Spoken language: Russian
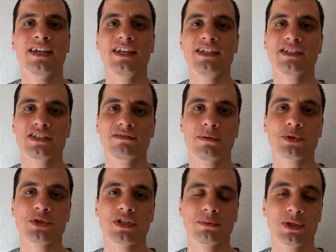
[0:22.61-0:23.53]
и если
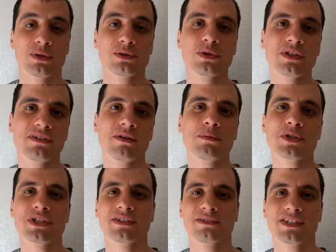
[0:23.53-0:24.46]
вам нужны мои услуги, вы
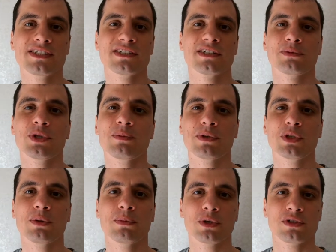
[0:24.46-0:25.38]
можете связаться со мной
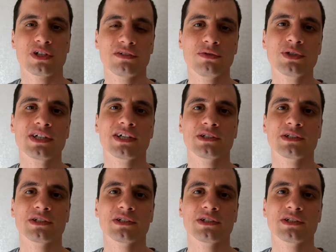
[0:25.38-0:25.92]
по номеру телефона,